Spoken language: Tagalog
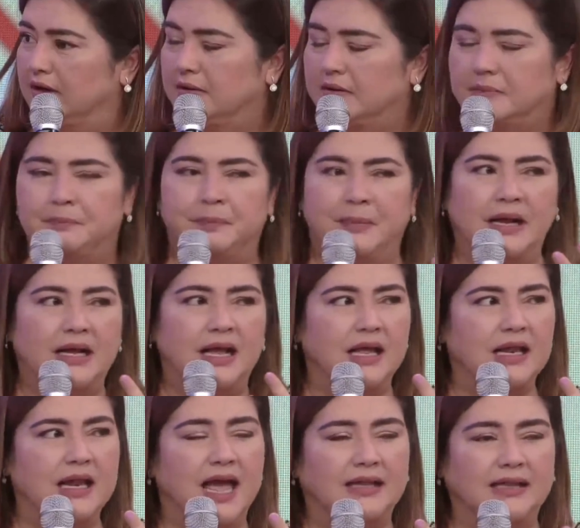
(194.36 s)
pagka
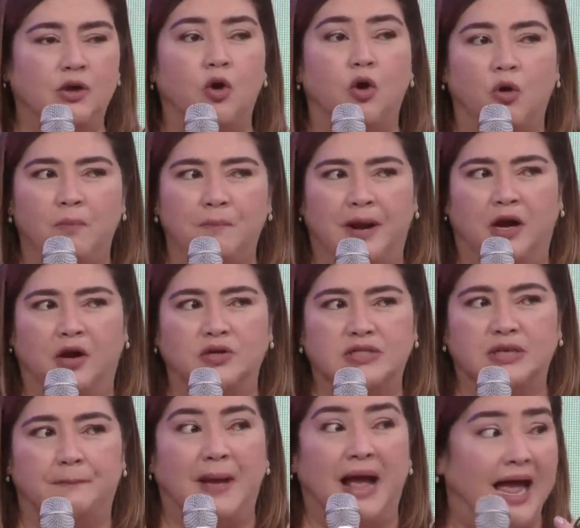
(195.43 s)
lahat i-compare ko sa
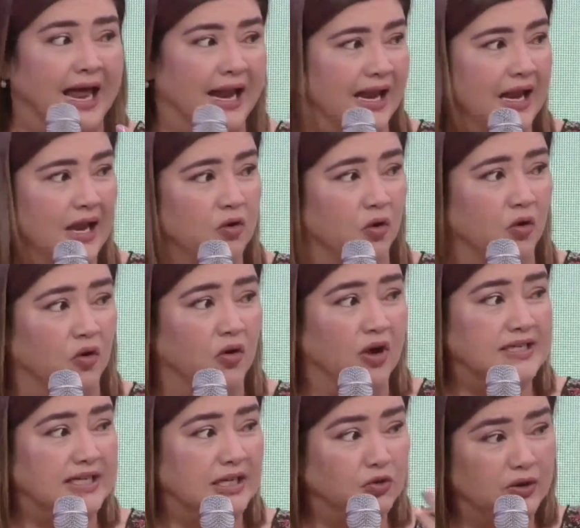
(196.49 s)
panganay ko,
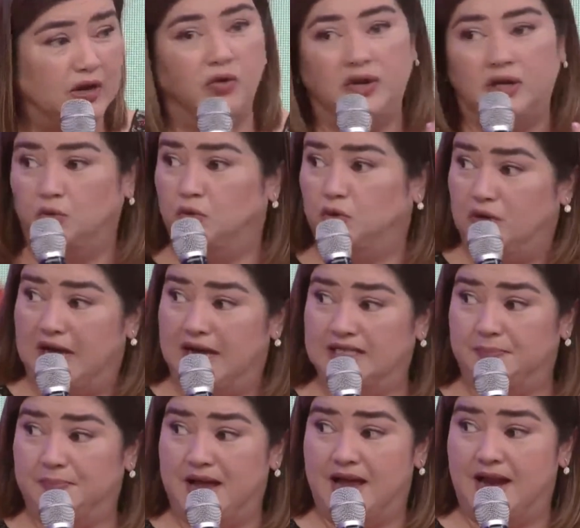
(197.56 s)
kasi doon ako natuto lahat sa
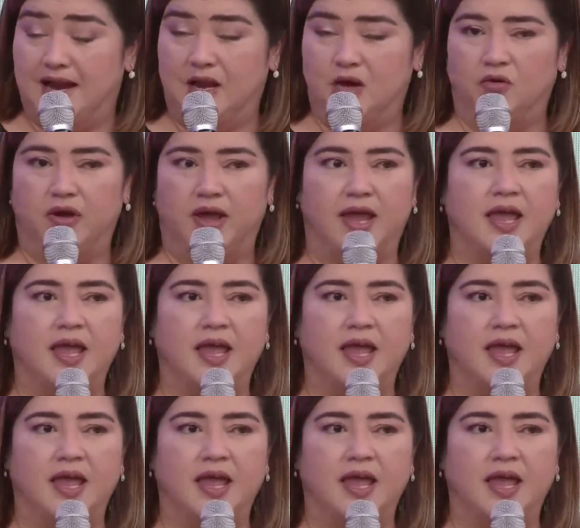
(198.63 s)
panganay ko eh.